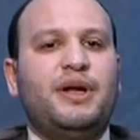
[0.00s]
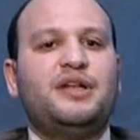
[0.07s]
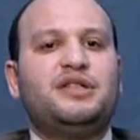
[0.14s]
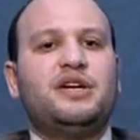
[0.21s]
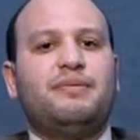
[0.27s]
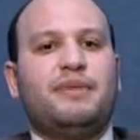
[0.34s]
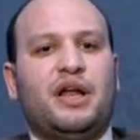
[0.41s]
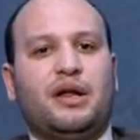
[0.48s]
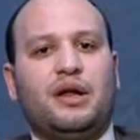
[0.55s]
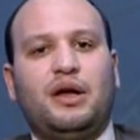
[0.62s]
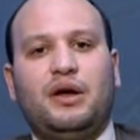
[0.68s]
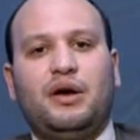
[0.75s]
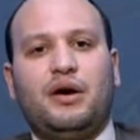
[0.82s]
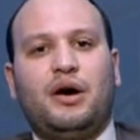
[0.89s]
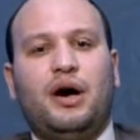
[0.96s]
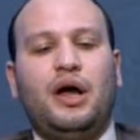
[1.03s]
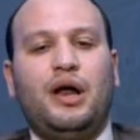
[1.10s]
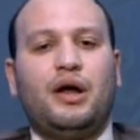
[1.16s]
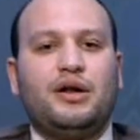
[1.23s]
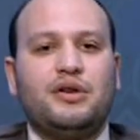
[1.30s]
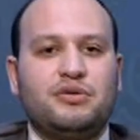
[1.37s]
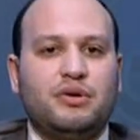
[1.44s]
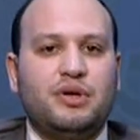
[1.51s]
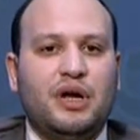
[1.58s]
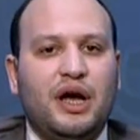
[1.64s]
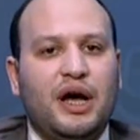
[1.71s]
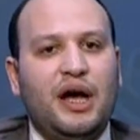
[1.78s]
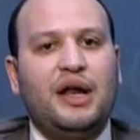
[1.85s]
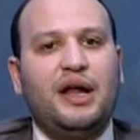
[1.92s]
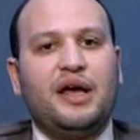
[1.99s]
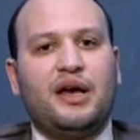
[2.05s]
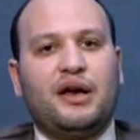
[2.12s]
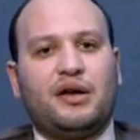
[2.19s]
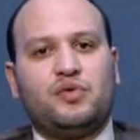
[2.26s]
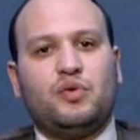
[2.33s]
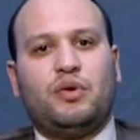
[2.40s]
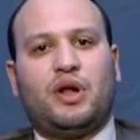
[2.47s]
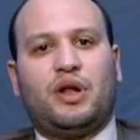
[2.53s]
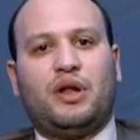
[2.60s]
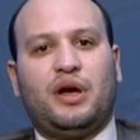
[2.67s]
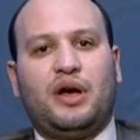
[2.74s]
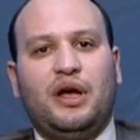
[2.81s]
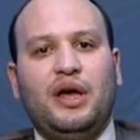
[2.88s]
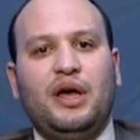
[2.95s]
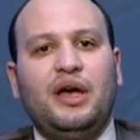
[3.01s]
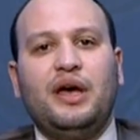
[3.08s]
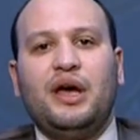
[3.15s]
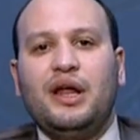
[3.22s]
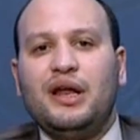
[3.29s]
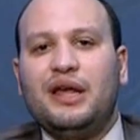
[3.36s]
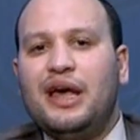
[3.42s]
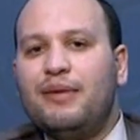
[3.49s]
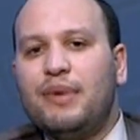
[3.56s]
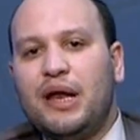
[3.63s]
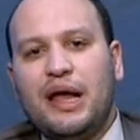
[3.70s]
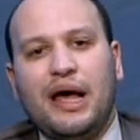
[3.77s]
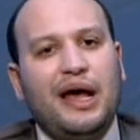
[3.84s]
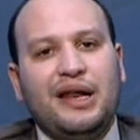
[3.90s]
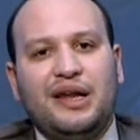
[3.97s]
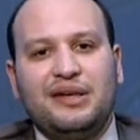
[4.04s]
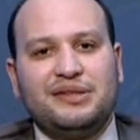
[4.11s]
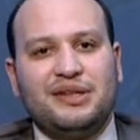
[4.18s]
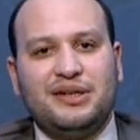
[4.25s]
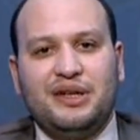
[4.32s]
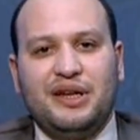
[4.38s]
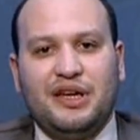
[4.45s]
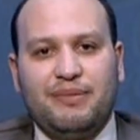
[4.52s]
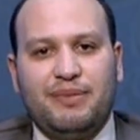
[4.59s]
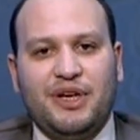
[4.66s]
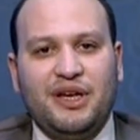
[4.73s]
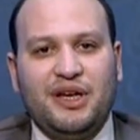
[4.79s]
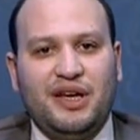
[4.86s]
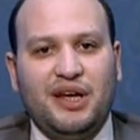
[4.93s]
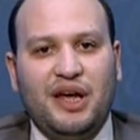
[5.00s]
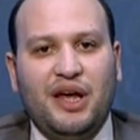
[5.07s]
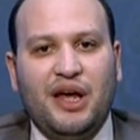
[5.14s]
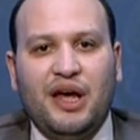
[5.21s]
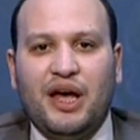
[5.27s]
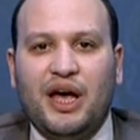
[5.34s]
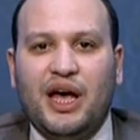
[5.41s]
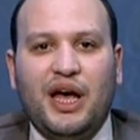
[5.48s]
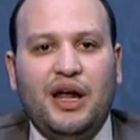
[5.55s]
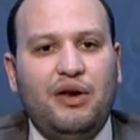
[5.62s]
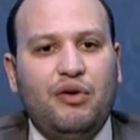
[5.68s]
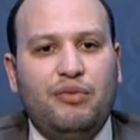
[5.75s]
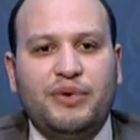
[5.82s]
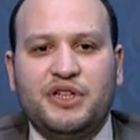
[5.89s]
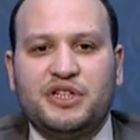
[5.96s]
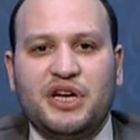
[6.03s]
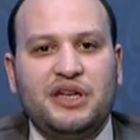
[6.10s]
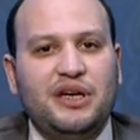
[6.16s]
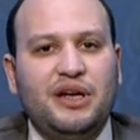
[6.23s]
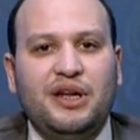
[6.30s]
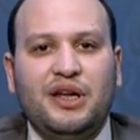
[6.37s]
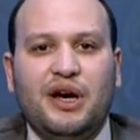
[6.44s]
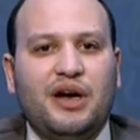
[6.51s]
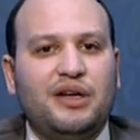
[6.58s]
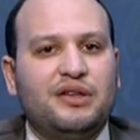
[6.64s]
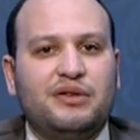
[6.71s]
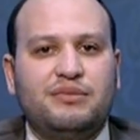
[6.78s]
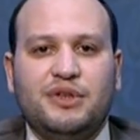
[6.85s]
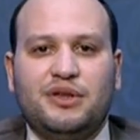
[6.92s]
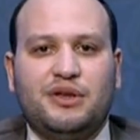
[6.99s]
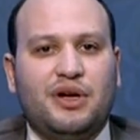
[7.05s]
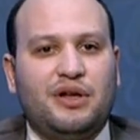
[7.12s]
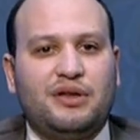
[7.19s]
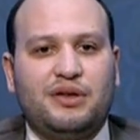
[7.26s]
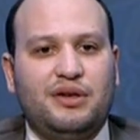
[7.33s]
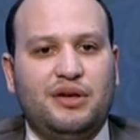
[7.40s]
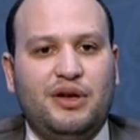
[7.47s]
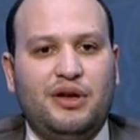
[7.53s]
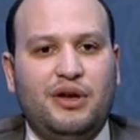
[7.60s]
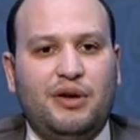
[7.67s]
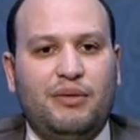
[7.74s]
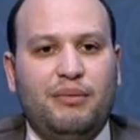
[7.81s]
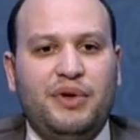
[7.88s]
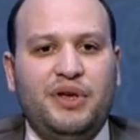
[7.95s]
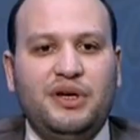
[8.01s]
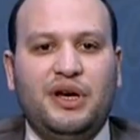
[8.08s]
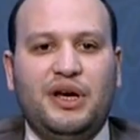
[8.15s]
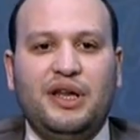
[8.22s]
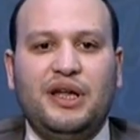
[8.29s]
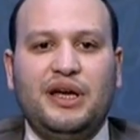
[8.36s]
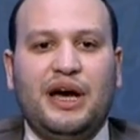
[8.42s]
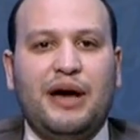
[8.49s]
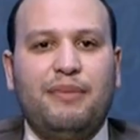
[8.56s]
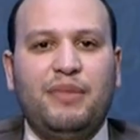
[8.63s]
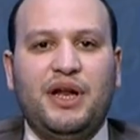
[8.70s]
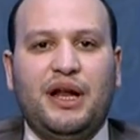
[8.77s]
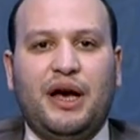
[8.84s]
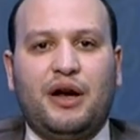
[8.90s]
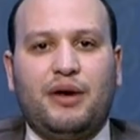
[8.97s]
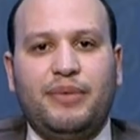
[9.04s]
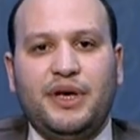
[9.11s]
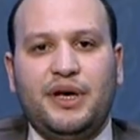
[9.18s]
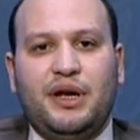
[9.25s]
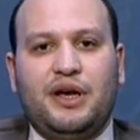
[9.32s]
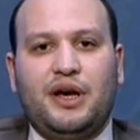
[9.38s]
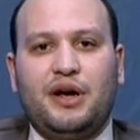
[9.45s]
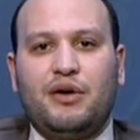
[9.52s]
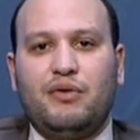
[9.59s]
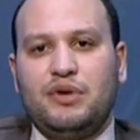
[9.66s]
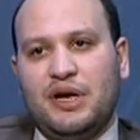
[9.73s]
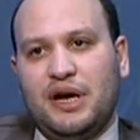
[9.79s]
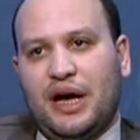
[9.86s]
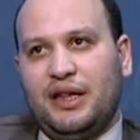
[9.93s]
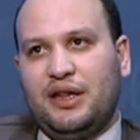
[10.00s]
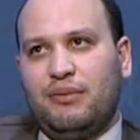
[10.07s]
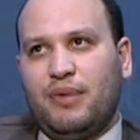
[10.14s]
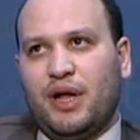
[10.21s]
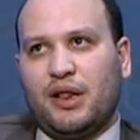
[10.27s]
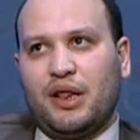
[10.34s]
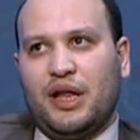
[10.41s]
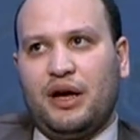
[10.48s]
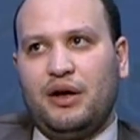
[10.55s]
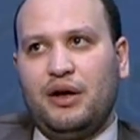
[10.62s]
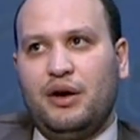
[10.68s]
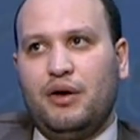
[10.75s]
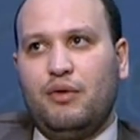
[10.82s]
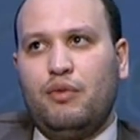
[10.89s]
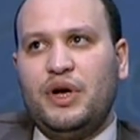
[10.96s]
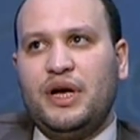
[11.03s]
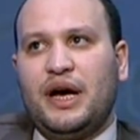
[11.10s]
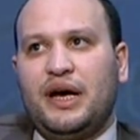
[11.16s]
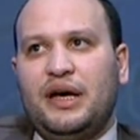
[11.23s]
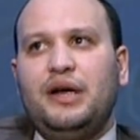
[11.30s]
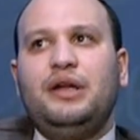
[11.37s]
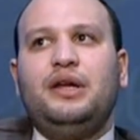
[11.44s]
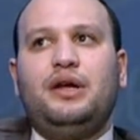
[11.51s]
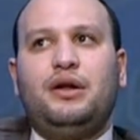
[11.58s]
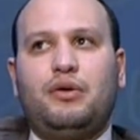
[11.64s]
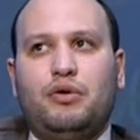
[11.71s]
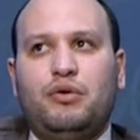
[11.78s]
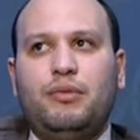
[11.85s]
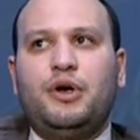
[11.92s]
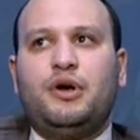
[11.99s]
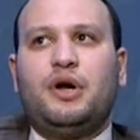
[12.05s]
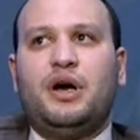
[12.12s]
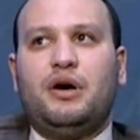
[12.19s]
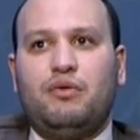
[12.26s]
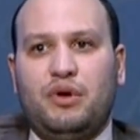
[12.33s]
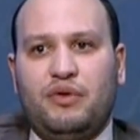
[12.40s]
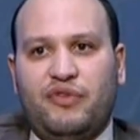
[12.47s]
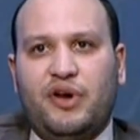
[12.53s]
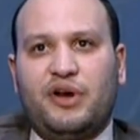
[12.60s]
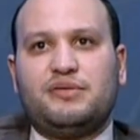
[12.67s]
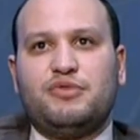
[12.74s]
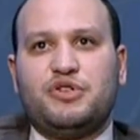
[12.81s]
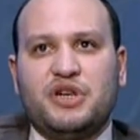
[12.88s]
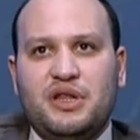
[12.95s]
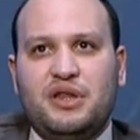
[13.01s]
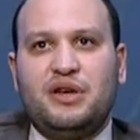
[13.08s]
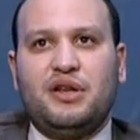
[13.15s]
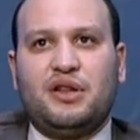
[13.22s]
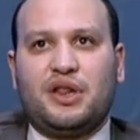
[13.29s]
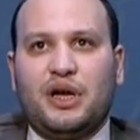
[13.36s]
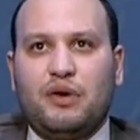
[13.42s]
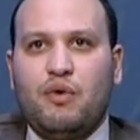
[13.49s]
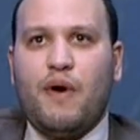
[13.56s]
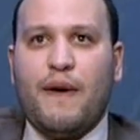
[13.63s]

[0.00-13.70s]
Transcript: الجمل قال رجل انا يا رسول الله الجمل قال لسيدنا النبي ايه قال له بيشيلني اكتر من طاقتي بيجي كده يحمل العربيه الكر ويجي عند المطلع ويا عيني الحمار او الفرس مش قادر يطلع